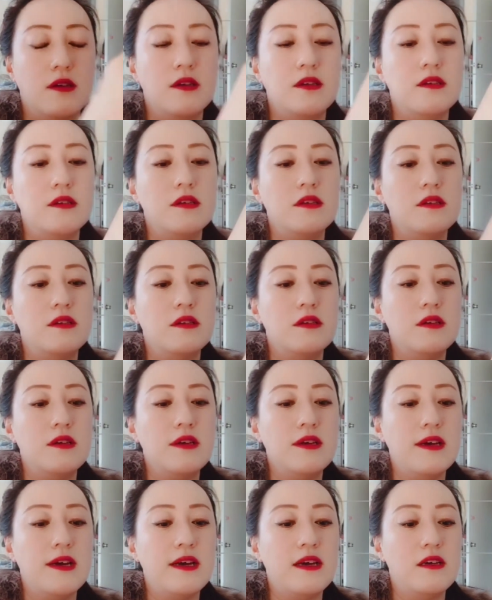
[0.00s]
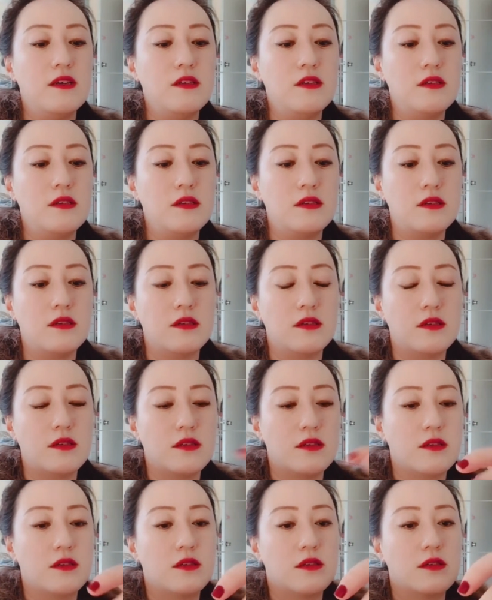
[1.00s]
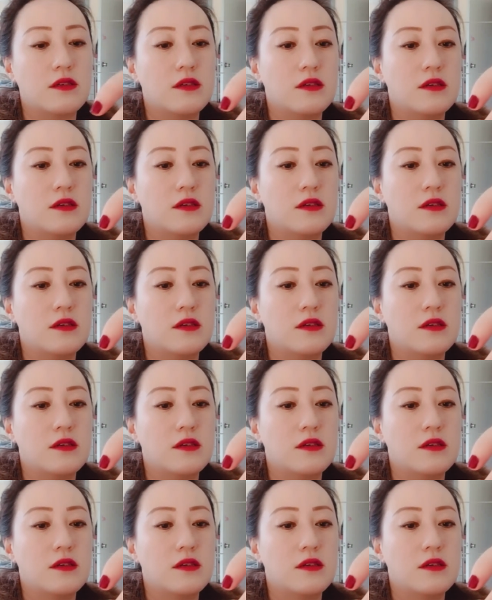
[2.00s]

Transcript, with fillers: 这只应该是